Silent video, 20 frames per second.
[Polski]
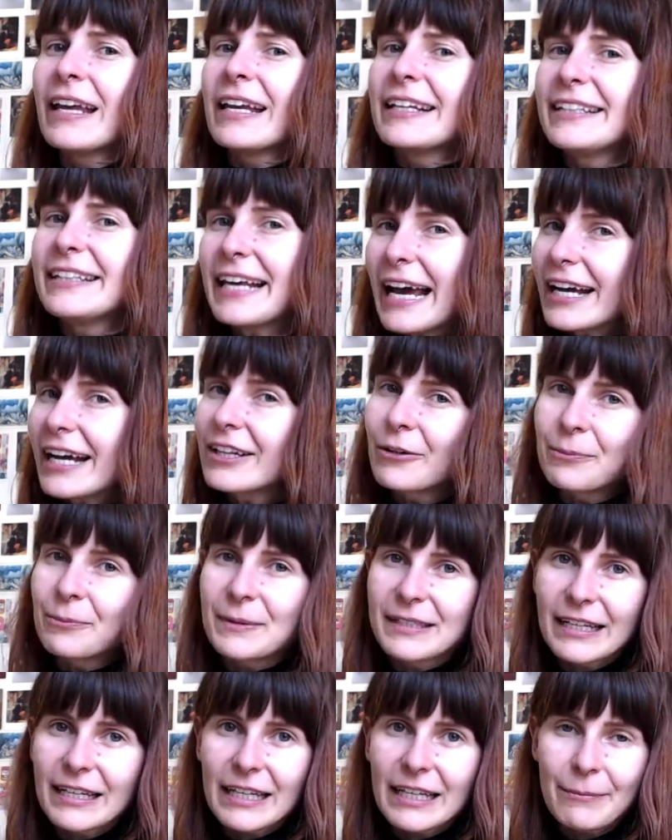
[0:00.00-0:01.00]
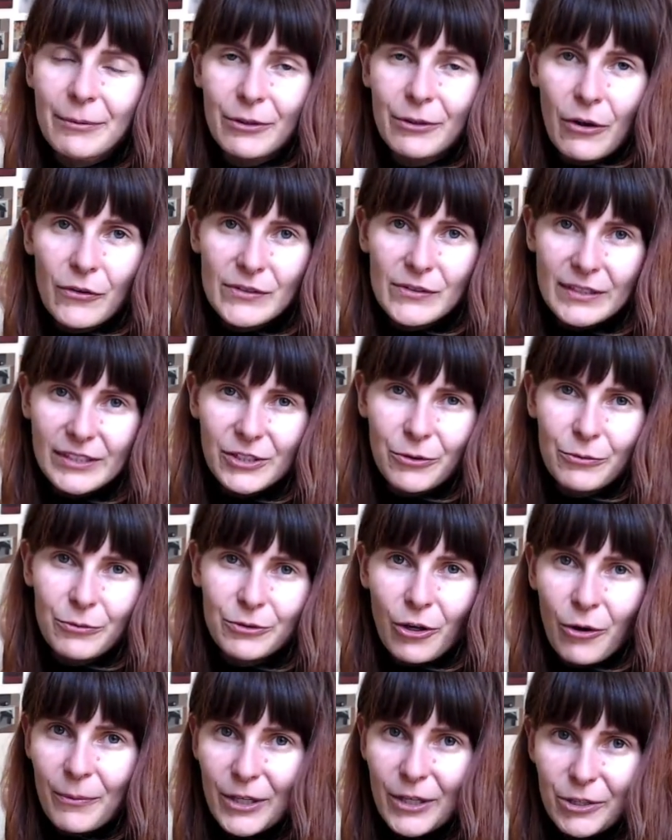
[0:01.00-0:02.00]
jak do pisania podchodził
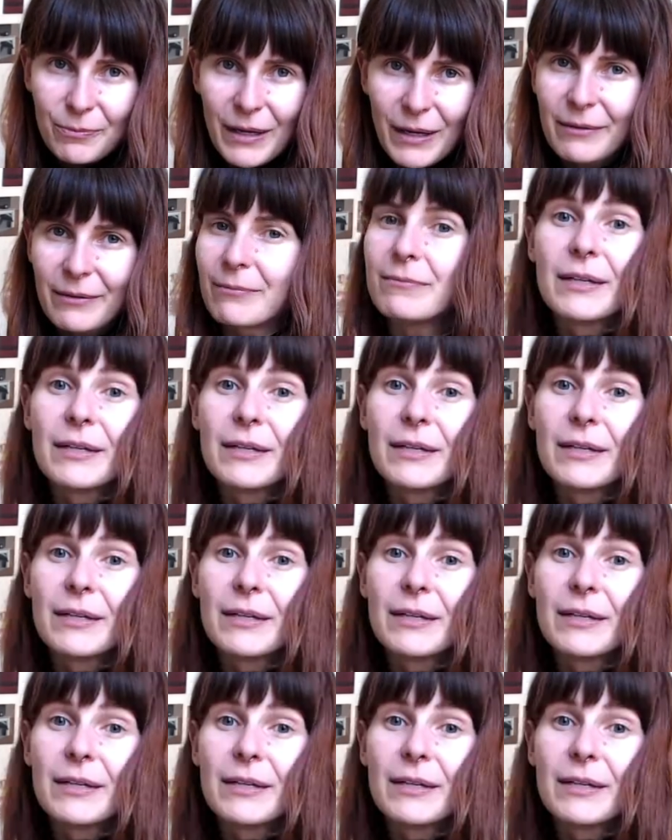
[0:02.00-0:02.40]
Tomasz Mann,